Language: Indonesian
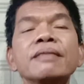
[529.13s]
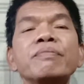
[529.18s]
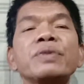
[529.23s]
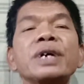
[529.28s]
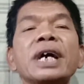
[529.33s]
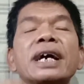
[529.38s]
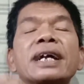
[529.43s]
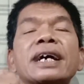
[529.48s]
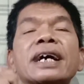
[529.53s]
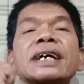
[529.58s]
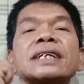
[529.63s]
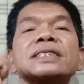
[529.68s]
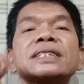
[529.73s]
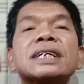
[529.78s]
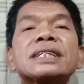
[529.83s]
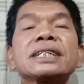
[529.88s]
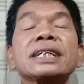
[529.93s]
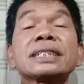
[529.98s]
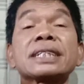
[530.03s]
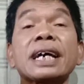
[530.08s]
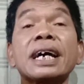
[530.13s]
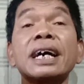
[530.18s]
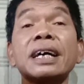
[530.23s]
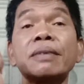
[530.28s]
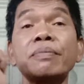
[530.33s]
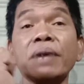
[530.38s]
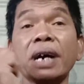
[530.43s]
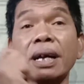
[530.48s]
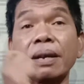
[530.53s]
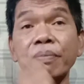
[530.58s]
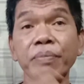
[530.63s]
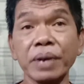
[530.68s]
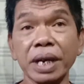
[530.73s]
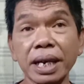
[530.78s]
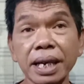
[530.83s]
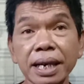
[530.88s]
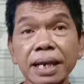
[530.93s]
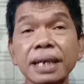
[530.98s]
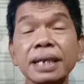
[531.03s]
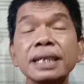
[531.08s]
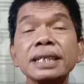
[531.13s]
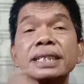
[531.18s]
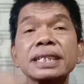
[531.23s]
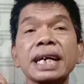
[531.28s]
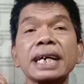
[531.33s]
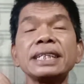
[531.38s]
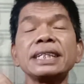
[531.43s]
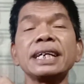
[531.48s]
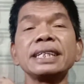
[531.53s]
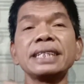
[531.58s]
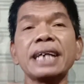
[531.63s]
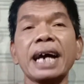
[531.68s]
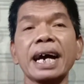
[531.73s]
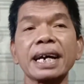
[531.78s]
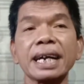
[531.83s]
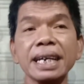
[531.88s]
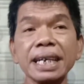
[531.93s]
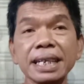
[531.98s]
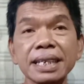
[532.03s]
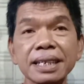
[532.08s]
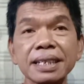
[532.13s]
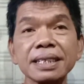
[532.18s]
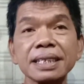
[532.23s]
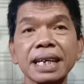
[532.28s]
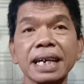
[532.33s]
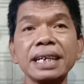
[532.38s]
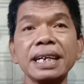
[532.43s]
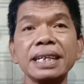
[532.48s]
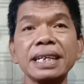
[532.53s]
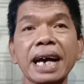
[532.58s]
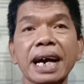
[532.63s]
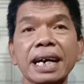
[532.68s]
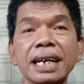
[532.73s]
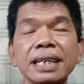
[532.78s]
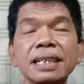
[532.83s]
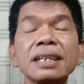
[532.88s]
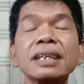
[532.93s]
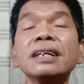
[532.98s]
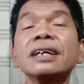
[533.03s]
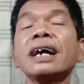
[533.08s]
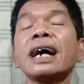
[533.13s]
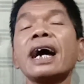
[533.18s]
biarkan saja sekarep karpe Saya yakin, saya yakin